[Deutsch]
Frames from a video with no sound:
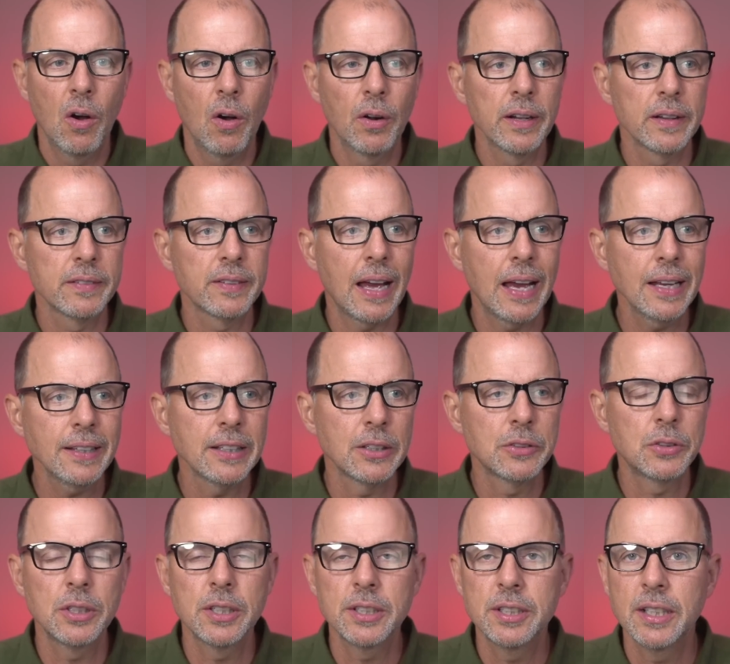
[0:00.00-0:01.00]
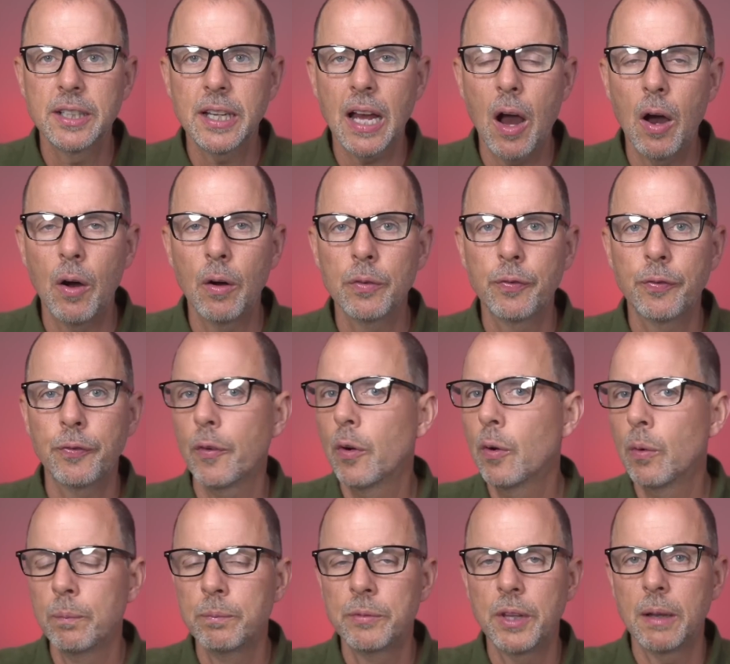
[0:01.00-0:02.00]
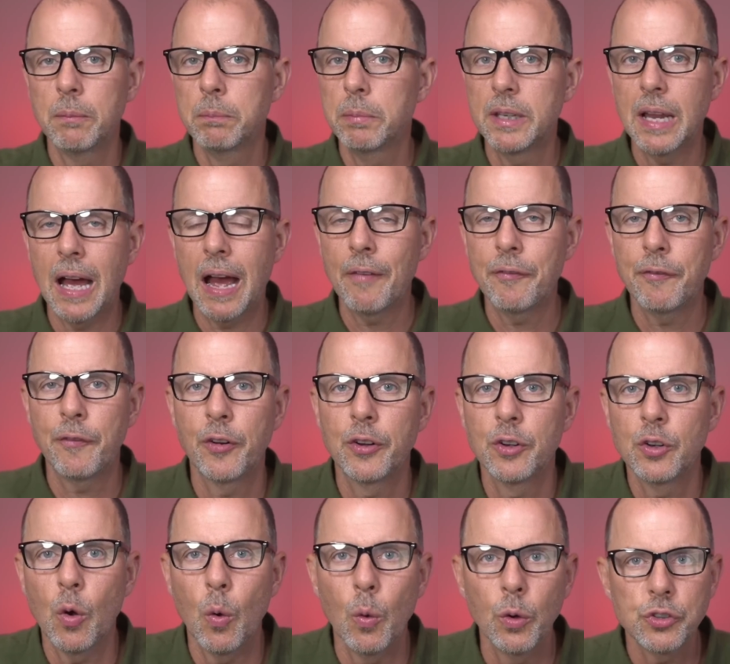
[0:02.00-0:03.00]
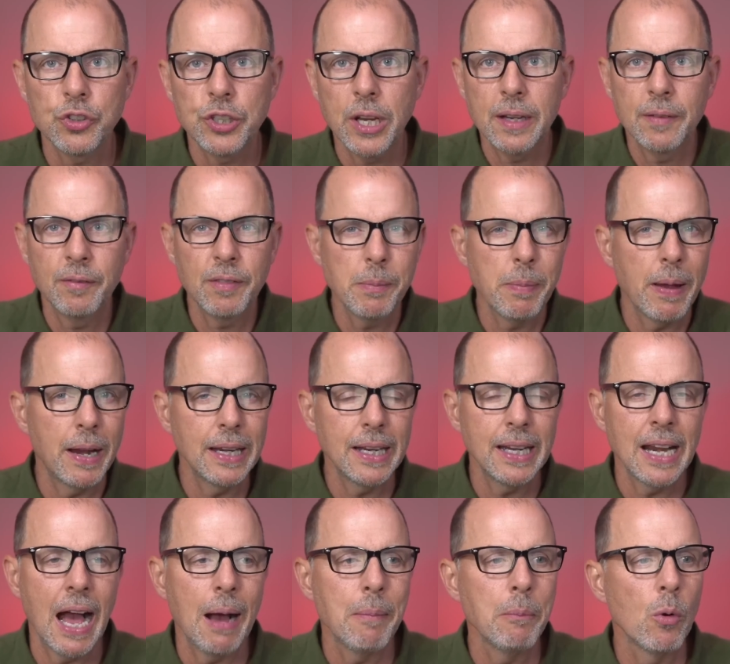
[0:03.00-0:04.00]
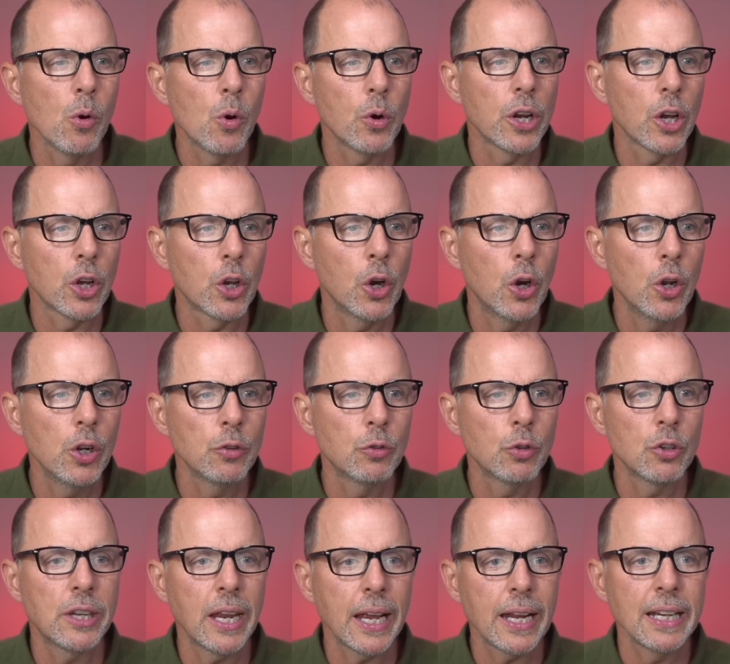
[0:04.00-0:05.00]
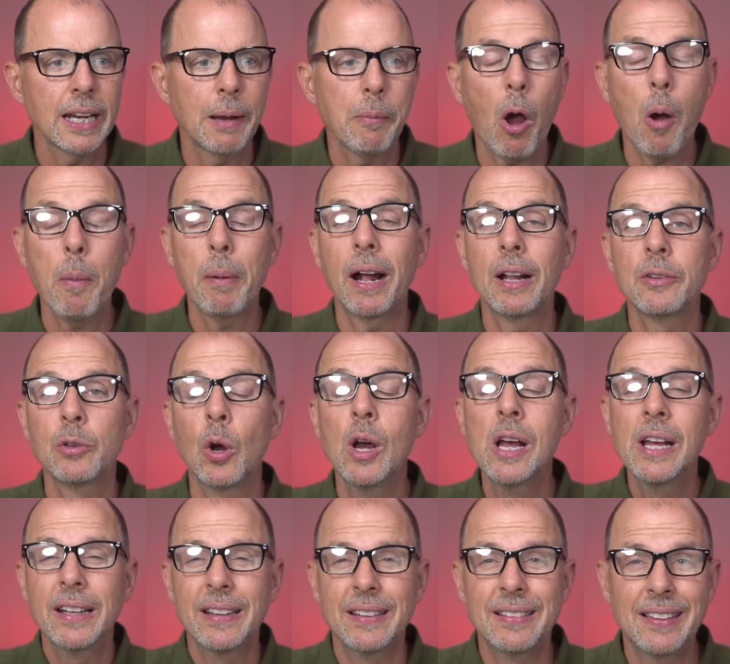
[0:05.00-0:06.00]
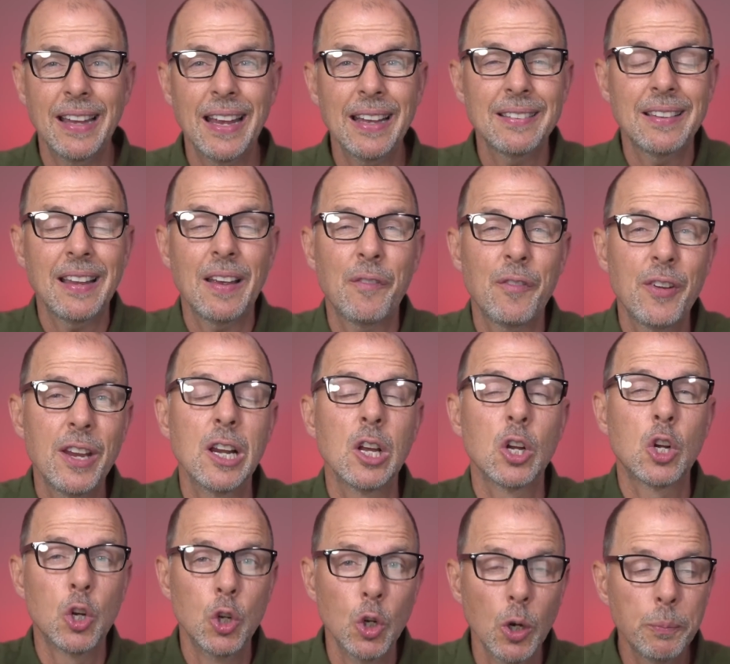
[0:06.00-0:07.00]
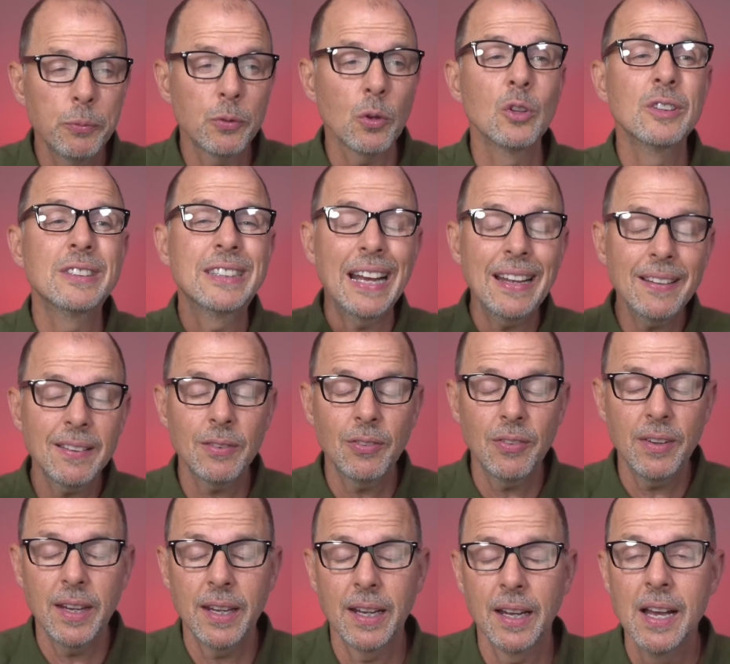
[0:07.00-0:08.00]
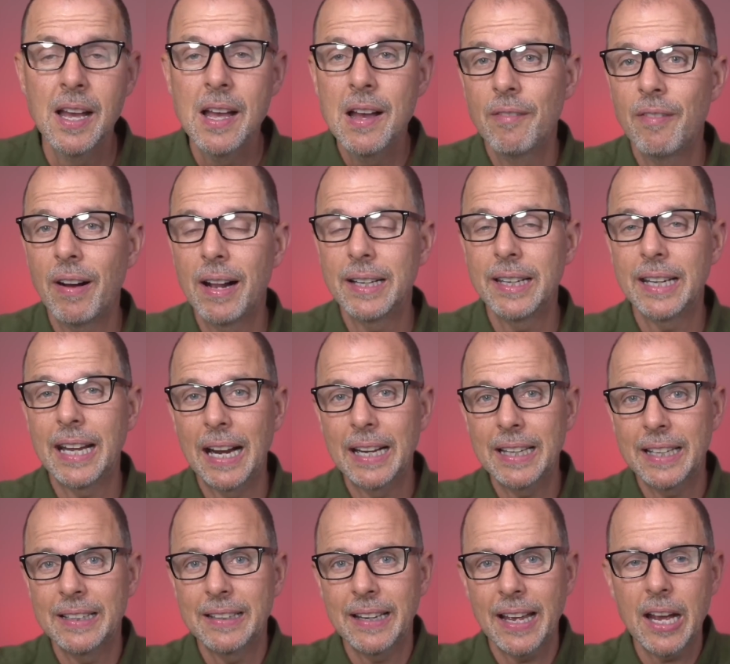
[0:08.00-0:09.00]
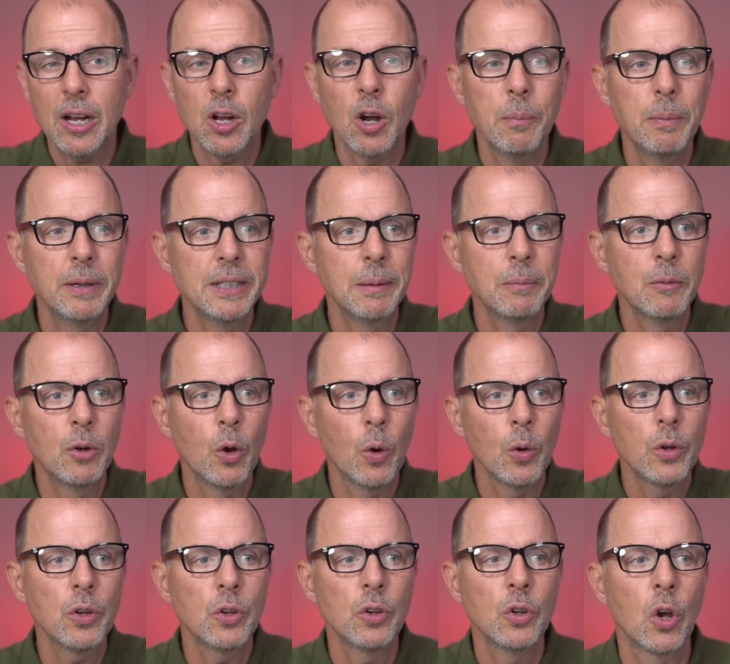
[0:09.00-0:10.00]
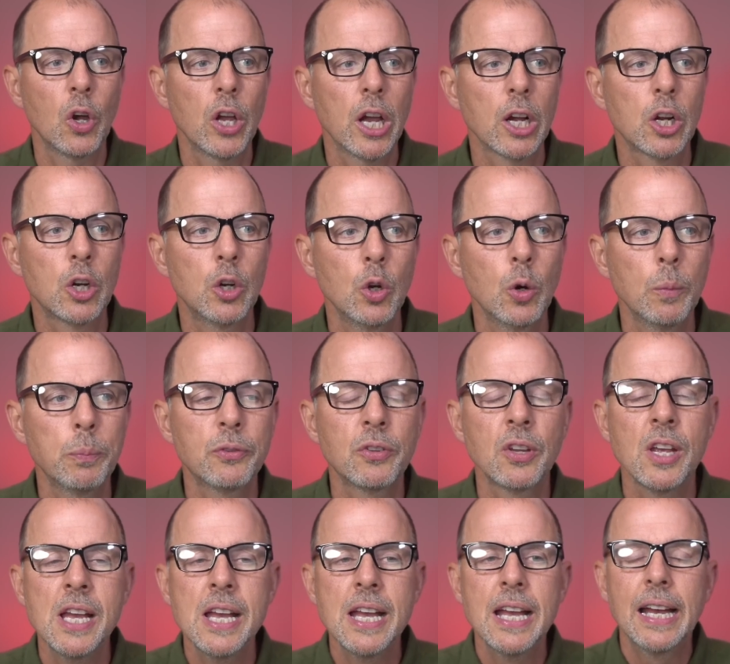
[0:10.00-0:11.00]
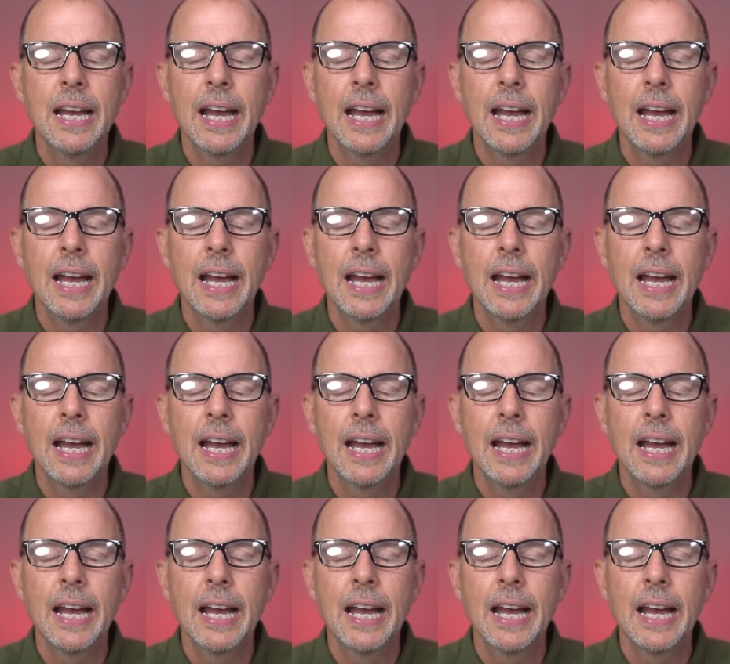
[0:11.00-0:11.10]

Und das reicht natürlich nicht auf, um den Bedarf von Großstädten wie Berlin, Hamburg oder Köln zu decken. Da braucht man also sehr, sehr viele Clubs. Und deswegen, weil die gar nicht hinterherkommen mit dem Gründen neuer Clubs,